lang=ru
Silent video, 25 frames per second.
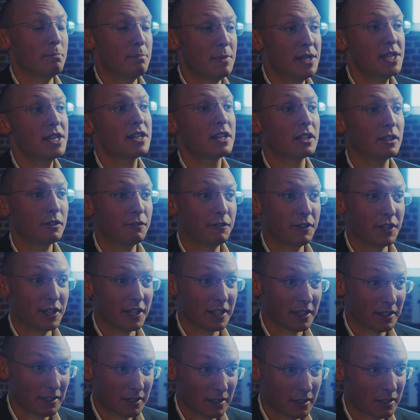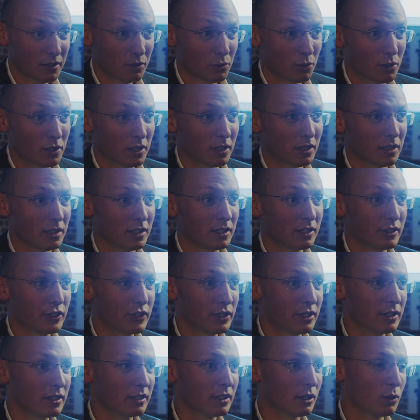мини-конференции, то есть это
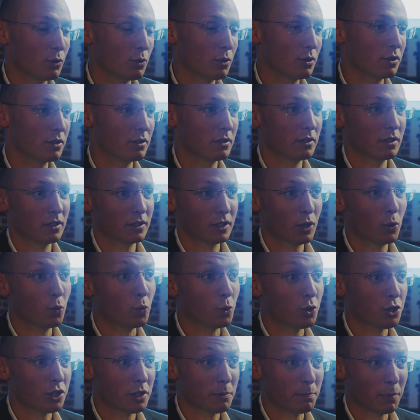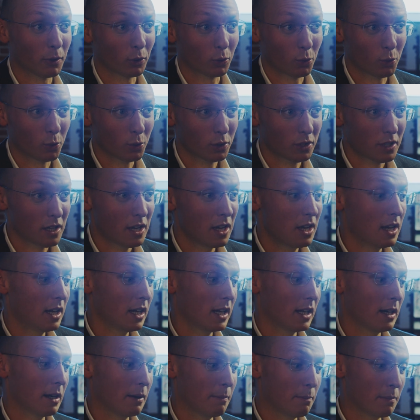действительно такой э, научный подход.
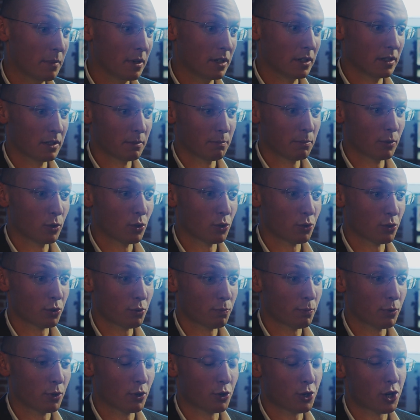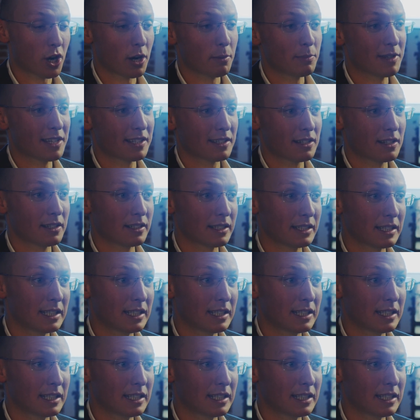Мы погружаем несколько